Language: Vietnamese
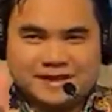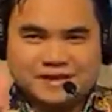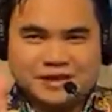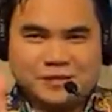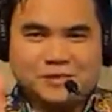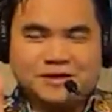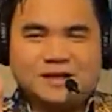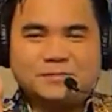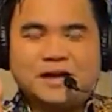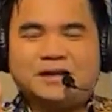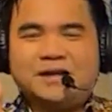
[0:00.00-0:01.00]
Chào mừng các
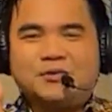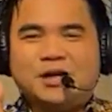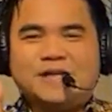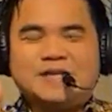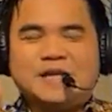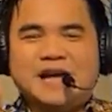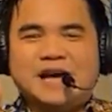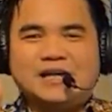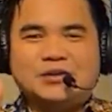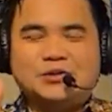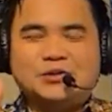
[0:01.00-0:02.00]
bạn đã quay trở
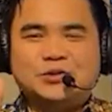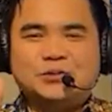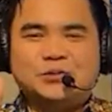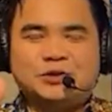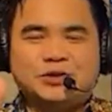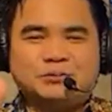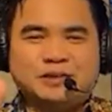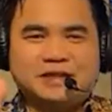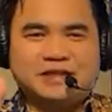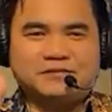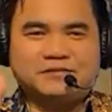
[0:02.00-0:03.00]
lại YouTube của công
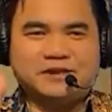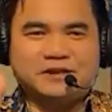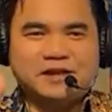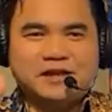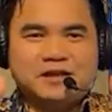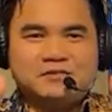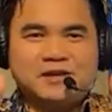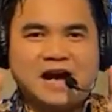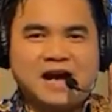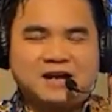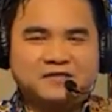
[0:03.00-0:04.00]
ty Nhạc Việt
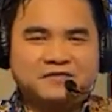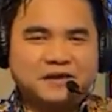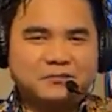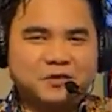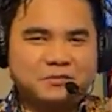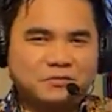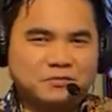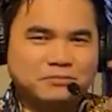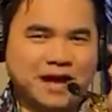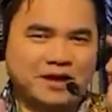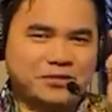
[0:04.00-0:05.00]
và Facebook
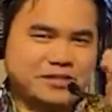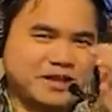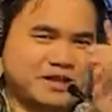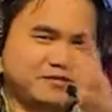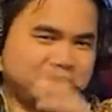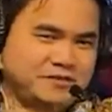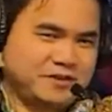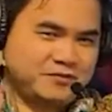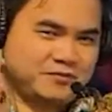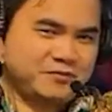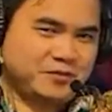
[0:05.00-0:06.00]
Bảo Nhạc Việt
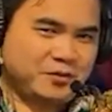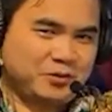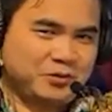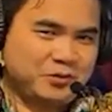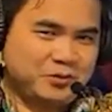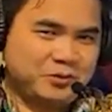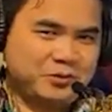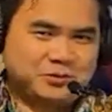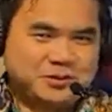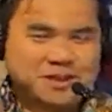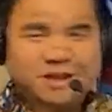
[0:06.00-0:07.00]
Vũ.
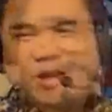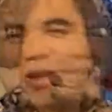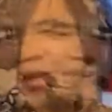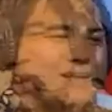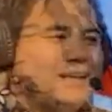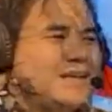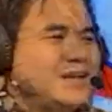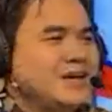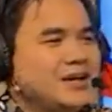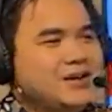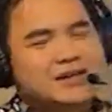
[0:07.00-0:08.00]

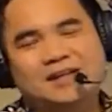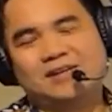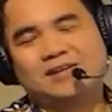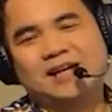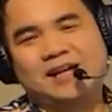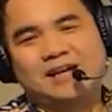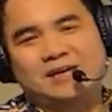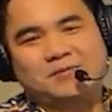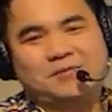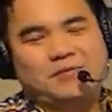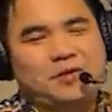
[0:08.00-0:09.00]
Rồi, ok.
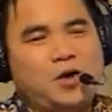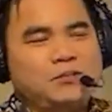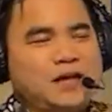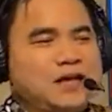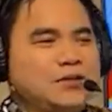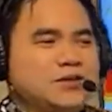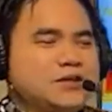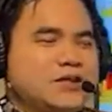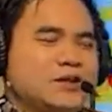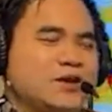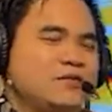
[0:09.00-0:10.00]
Hôm nay tôi
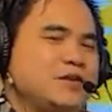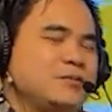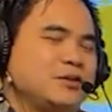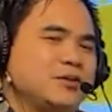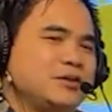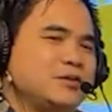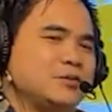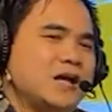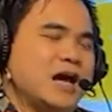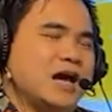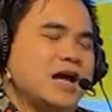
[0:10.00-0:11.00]
sẽ nói về một cái chủ
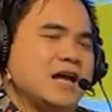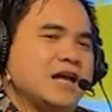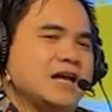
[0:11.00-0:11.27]
đề.